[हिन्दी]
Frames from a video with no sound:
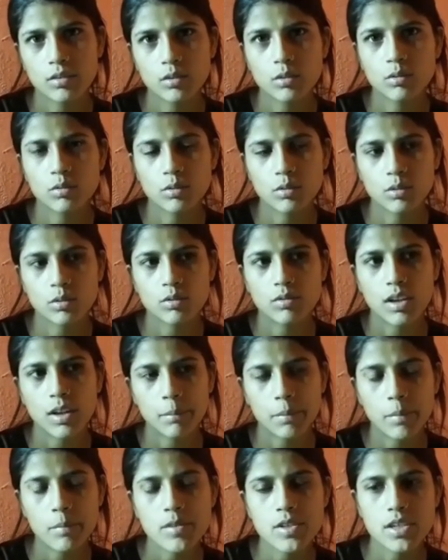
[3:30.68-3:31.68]
तो वो
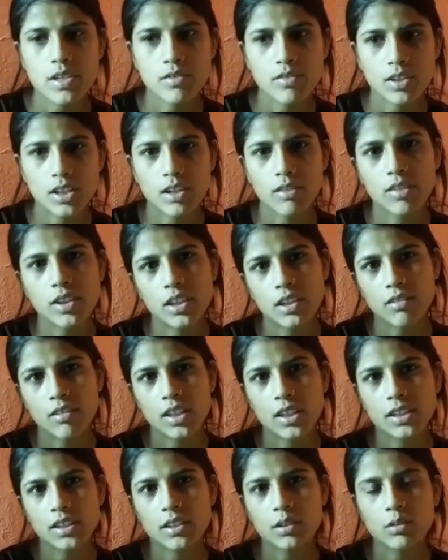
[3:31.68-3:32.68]
वहाँ पे मशीन वगैरह भी
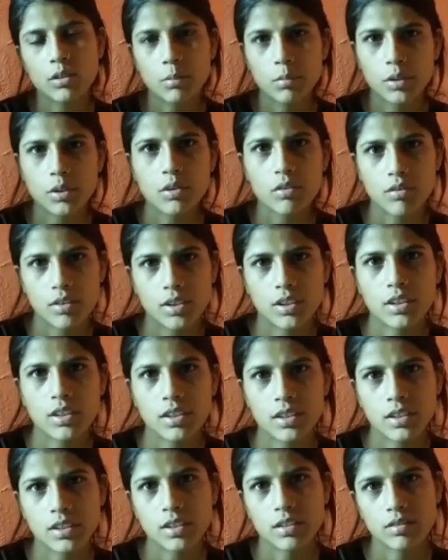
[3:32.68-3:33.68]
लगवाई थी तो अभी रुकवाई
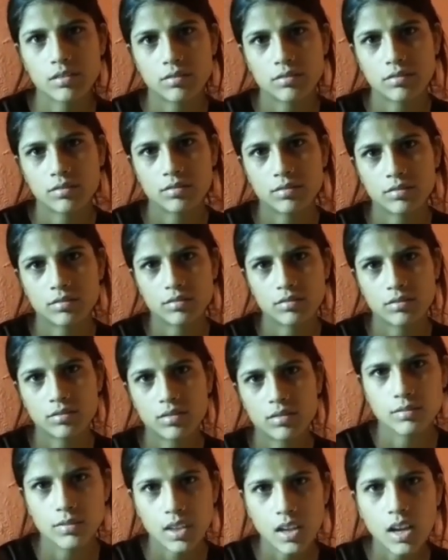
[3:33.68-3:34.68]
गई
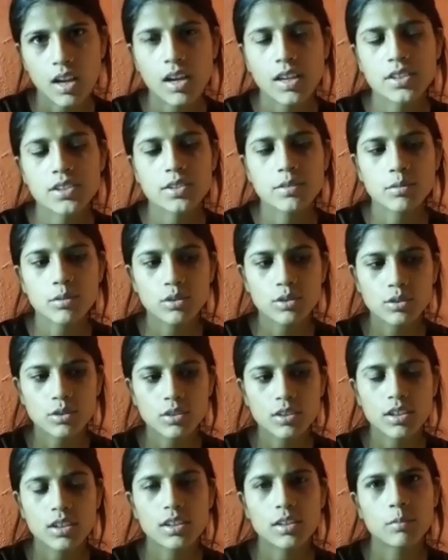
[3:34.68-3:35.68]
है हाँ जी वो
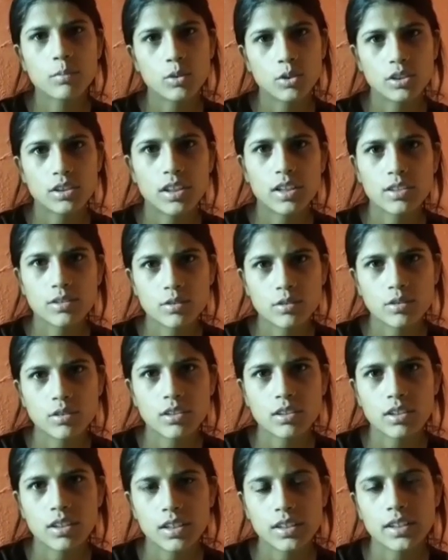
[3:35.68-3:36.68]
जो कर्म होता है जो
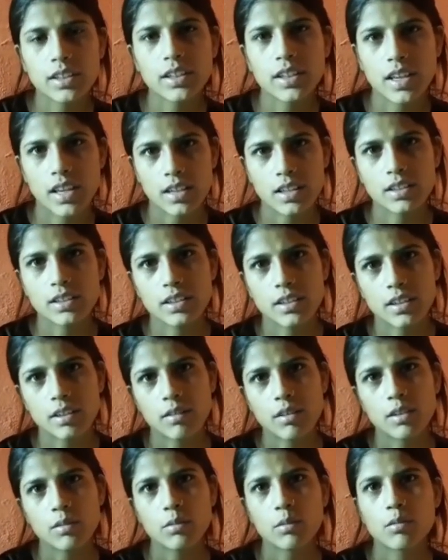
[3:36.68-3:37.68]
करते हैं ग्यारह दिन
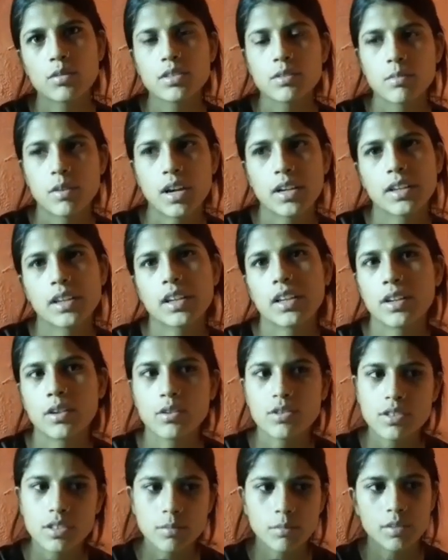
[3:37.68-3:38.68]
के बाद वो भी सामान के
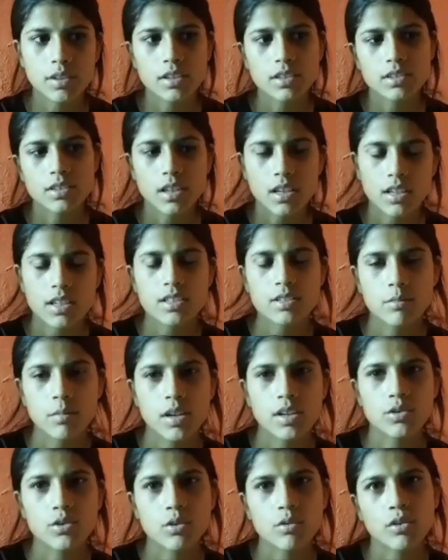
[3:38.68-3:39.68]
लिए सब सारा
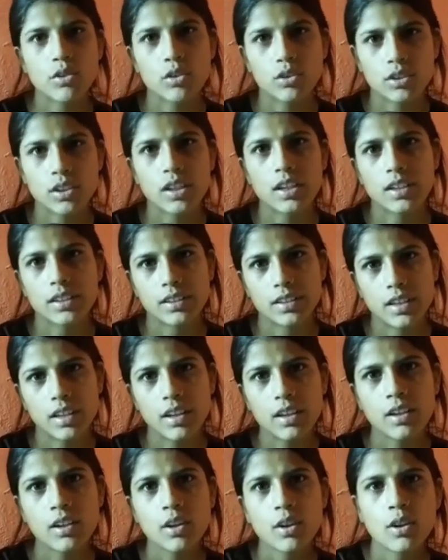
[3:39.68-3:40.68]
सामान जो भी होता है लगता
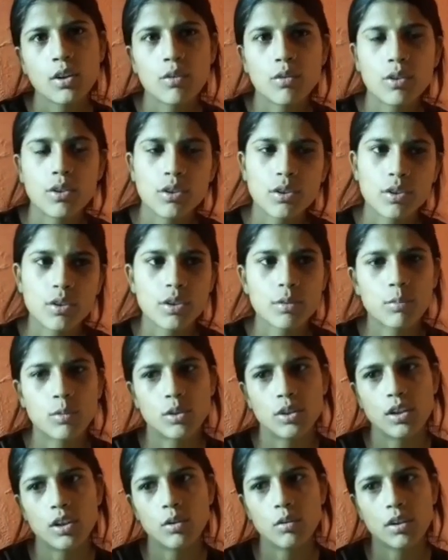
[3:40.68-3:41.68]
है वो उन्होंने
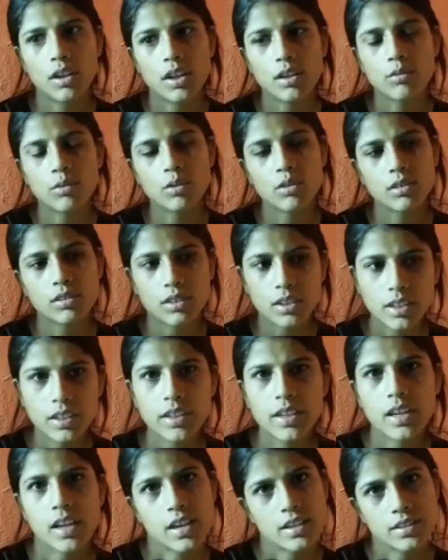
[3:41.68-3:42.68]
बोला हुआ है वो
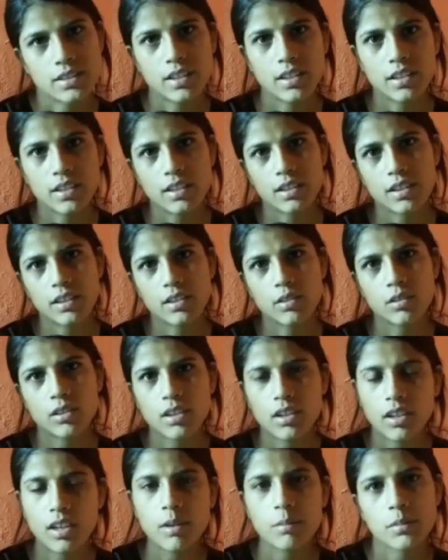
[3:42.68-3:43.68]
करके आज देंगे ये और
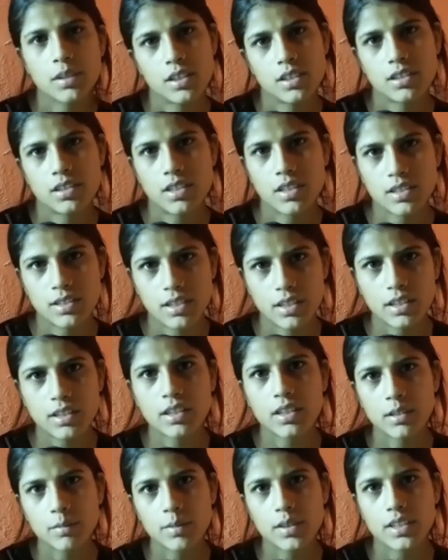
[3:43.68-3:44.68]
कल हम घर चले
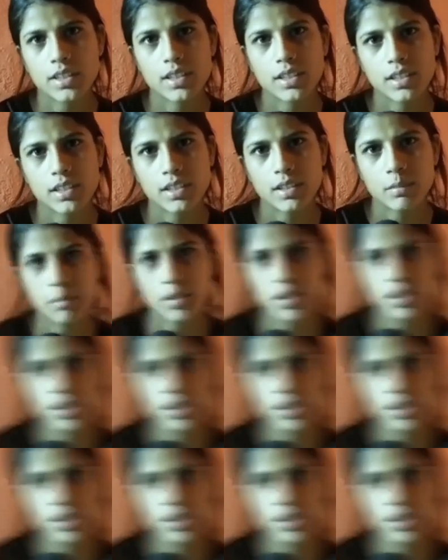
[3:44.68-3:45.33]
जाएंगे घर भेज देंगे हमें